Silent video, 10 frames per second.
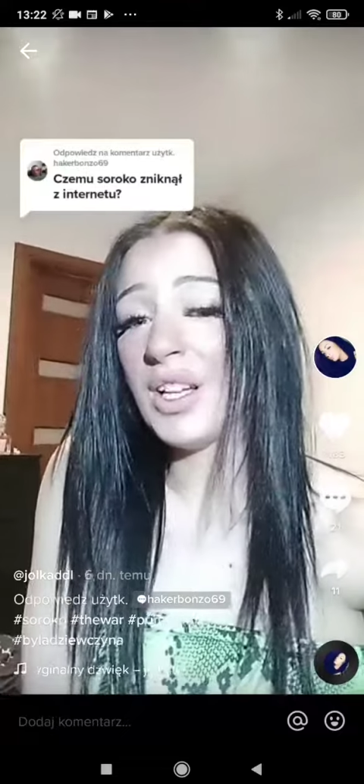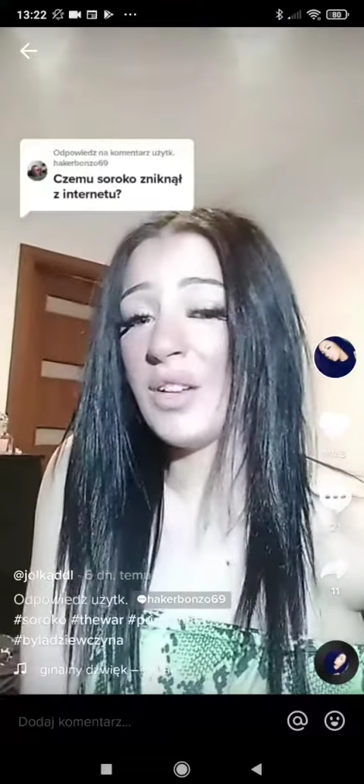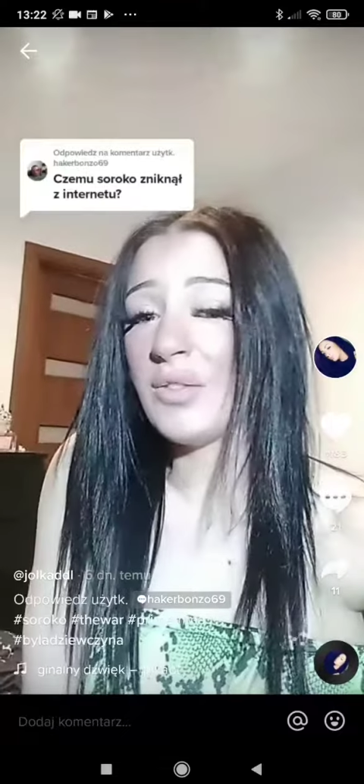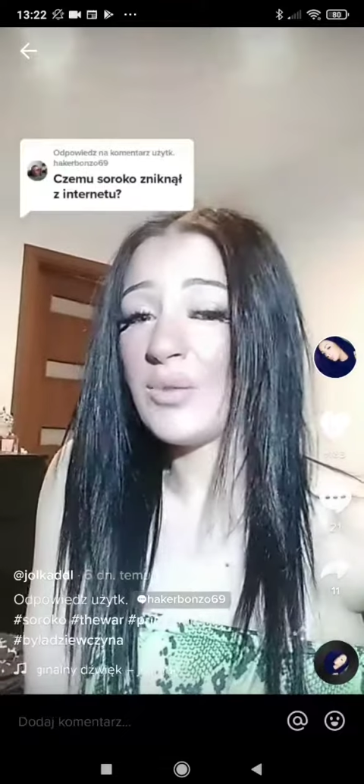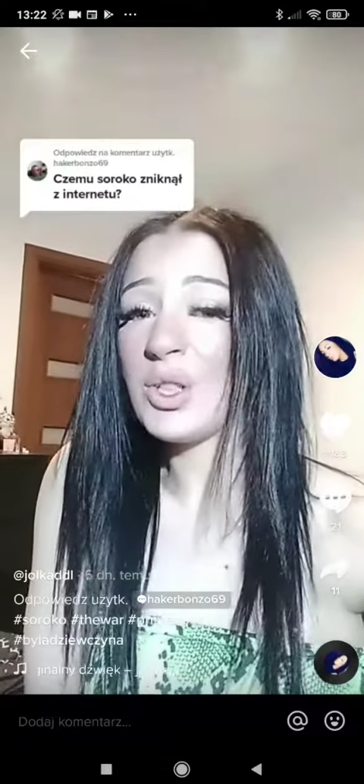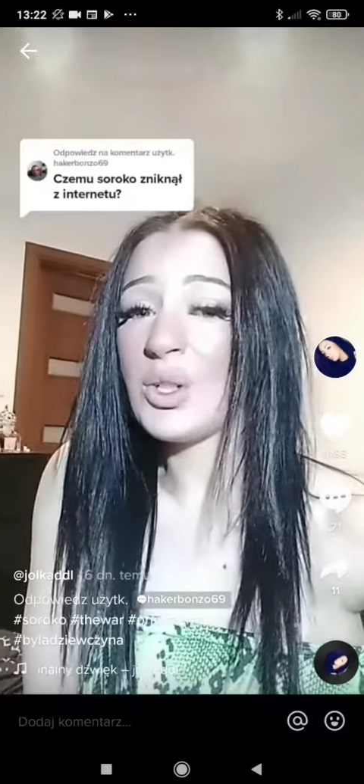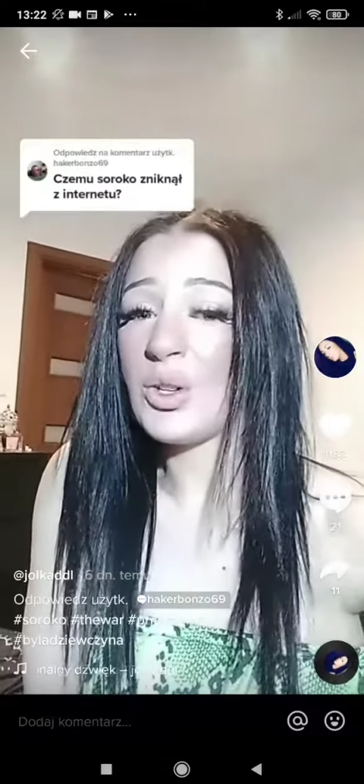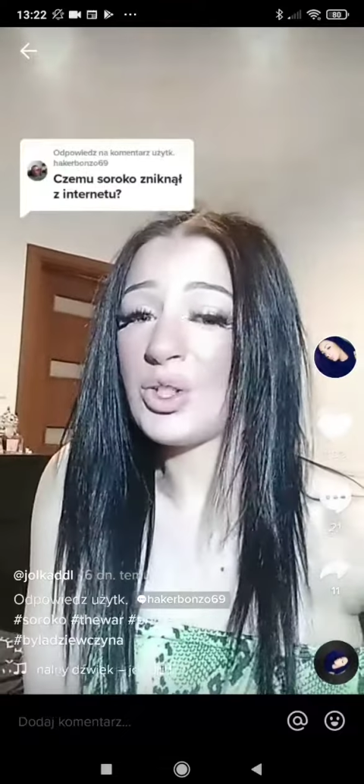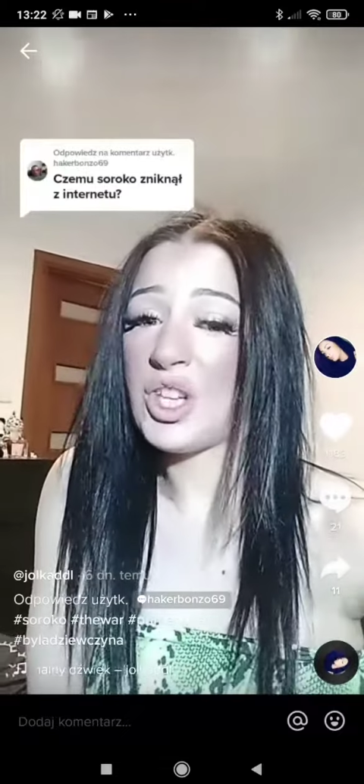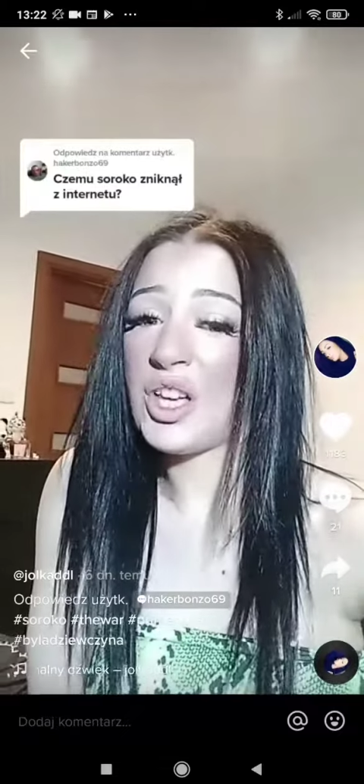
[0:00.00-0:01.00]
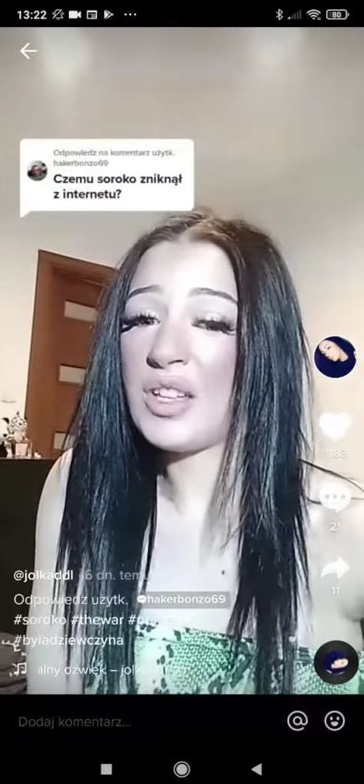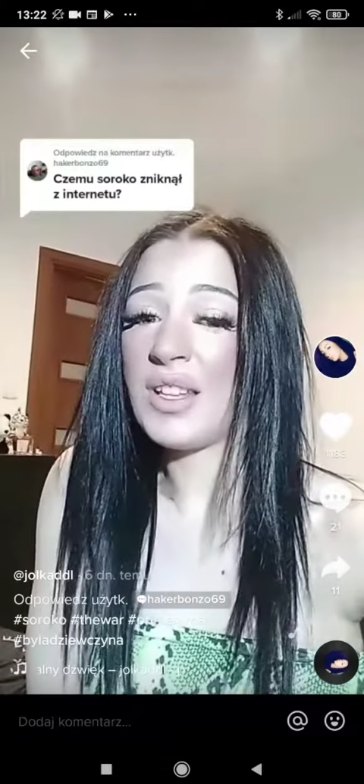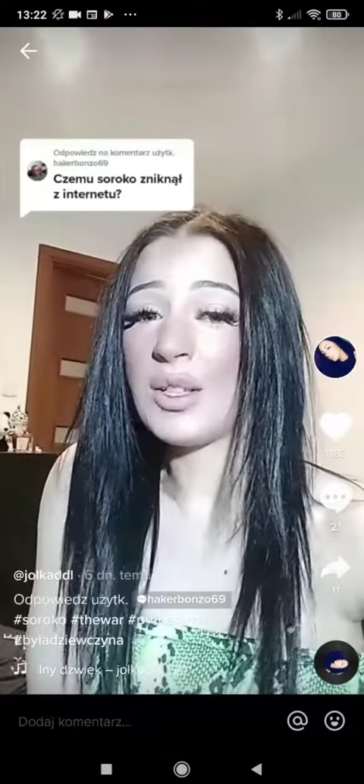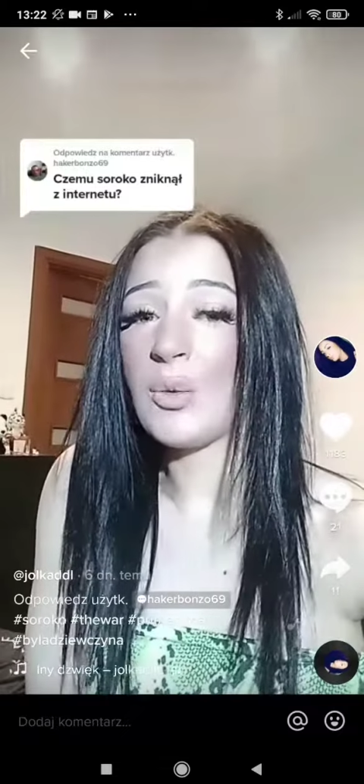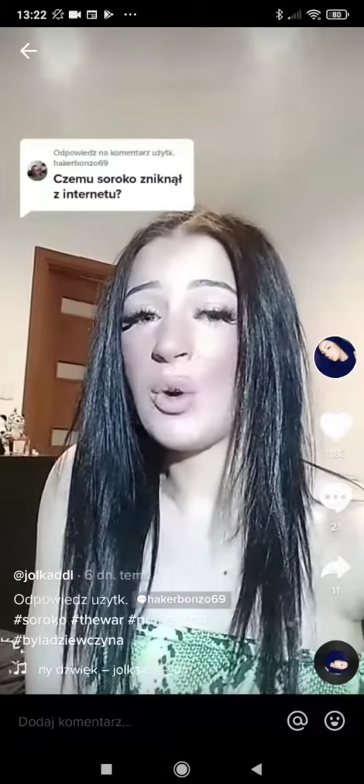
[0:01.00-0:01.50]
Wiem tylko, że
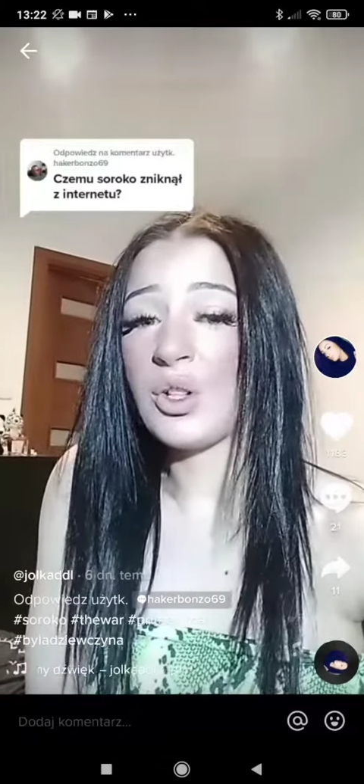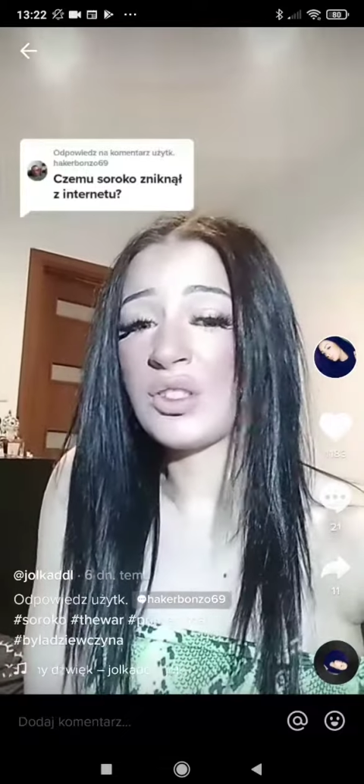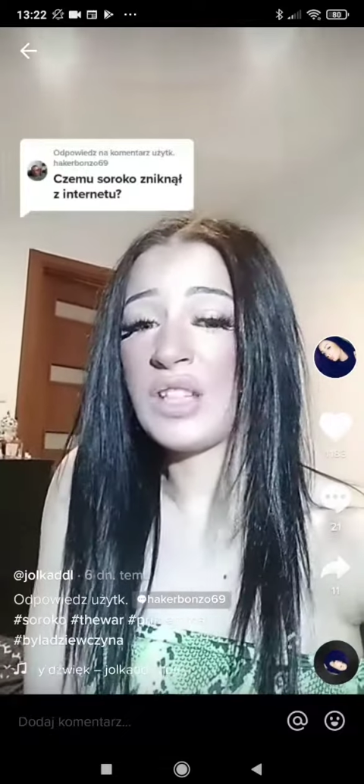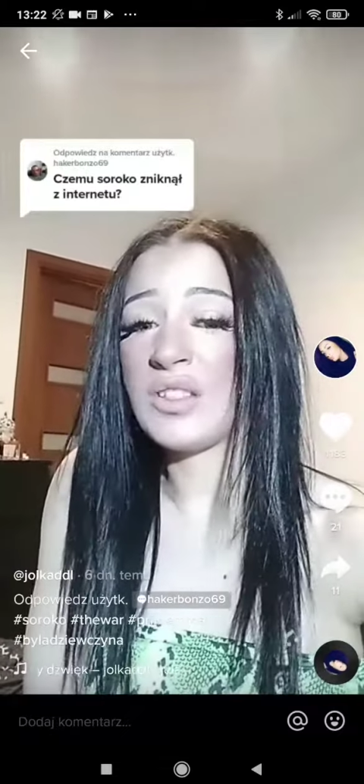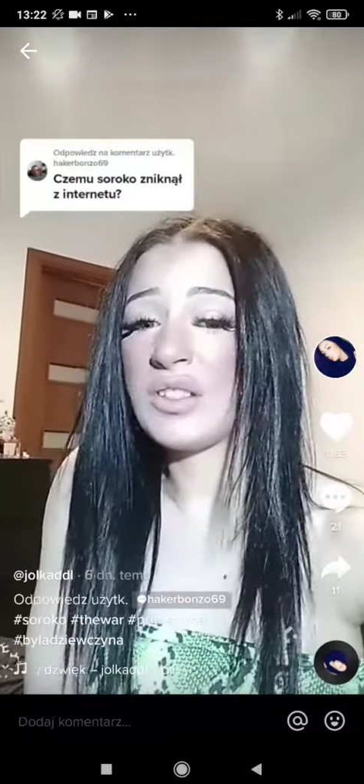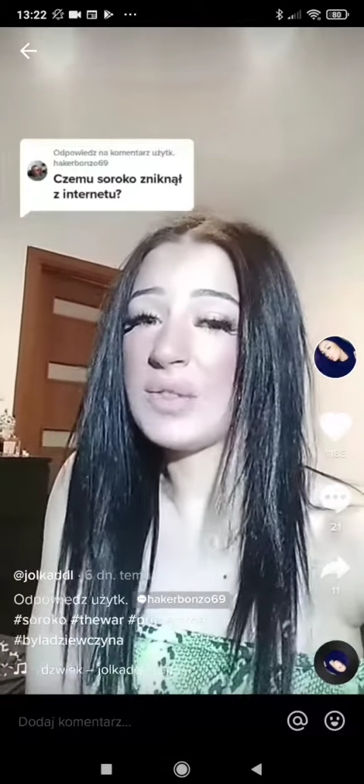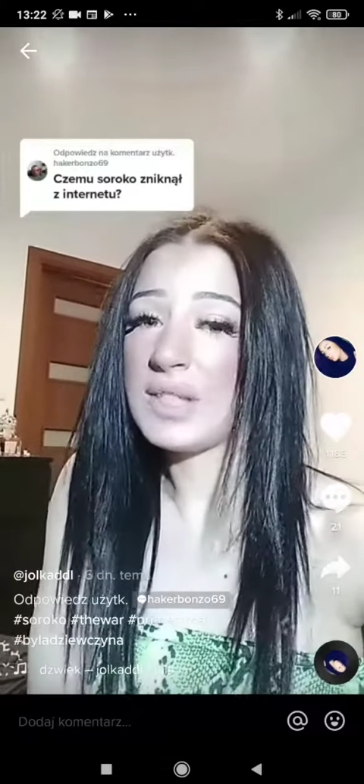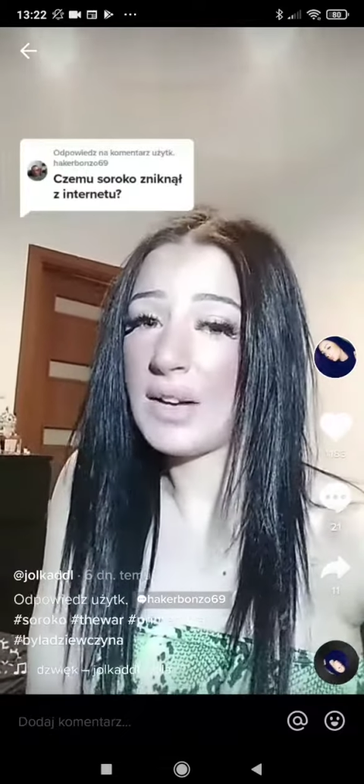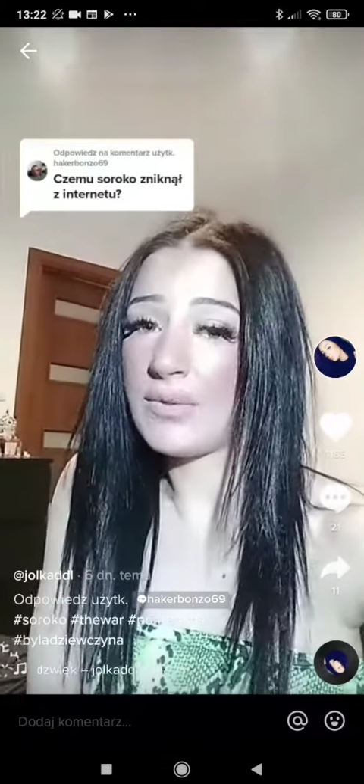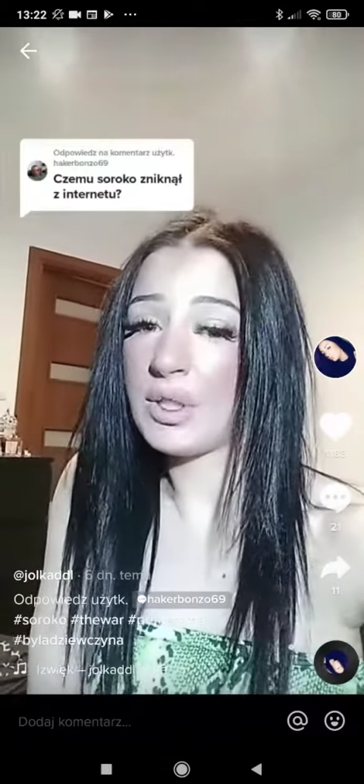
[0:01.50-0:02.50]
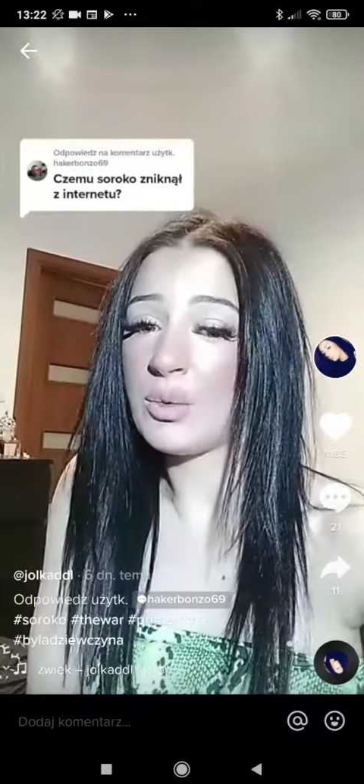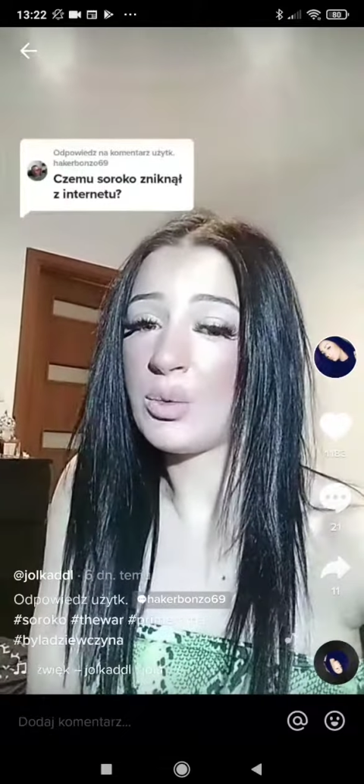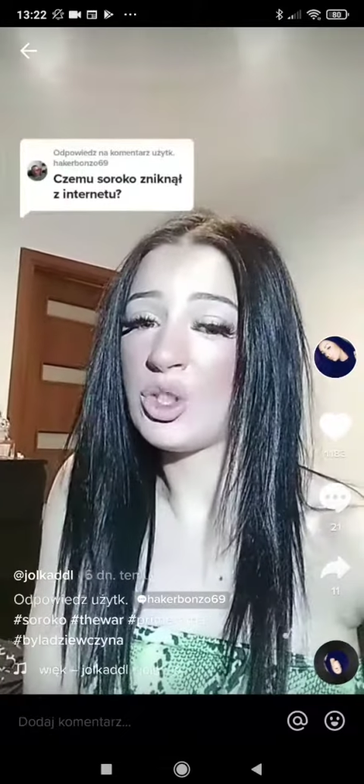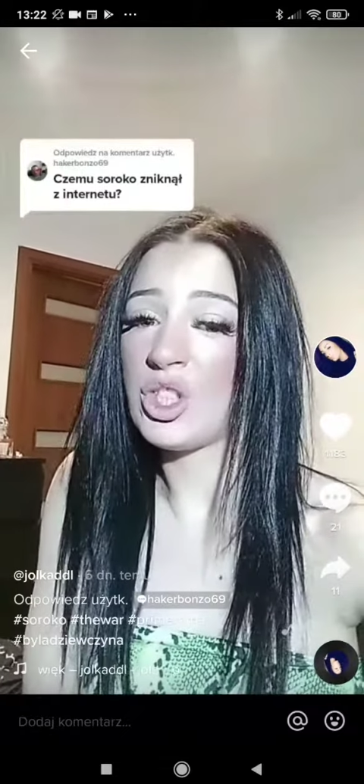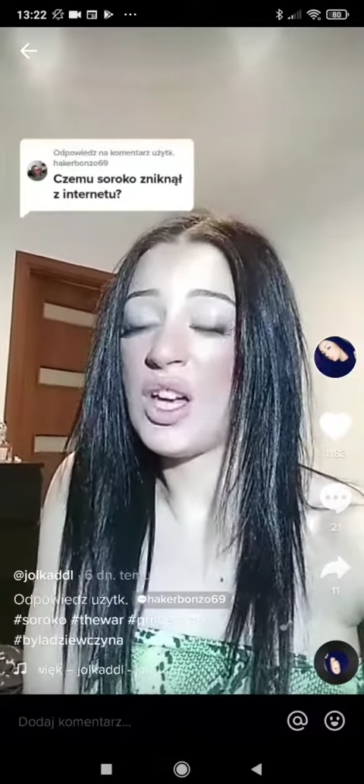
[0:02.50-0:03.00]
na The World Denis wstawił,
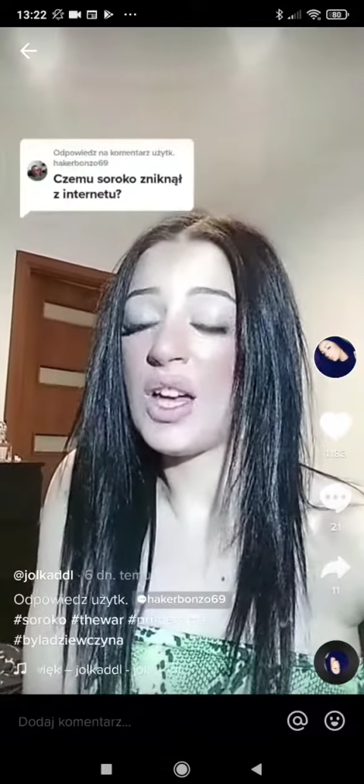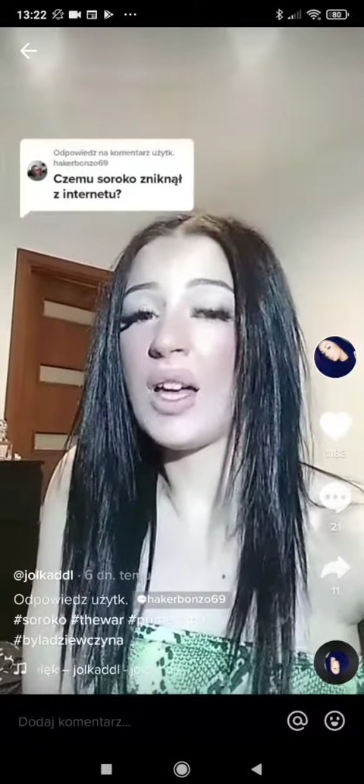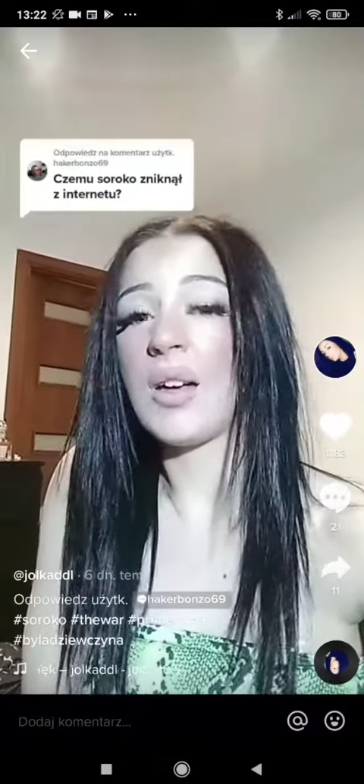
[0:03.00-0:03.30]
że